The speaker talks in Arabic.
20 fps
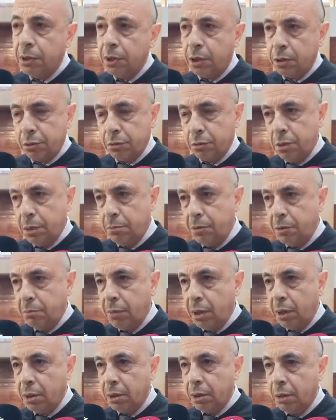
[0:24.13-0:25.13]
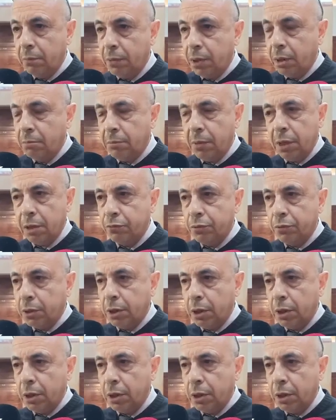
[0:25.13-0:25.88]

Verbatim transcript: يحضروا امام المحكمه ما عرفوا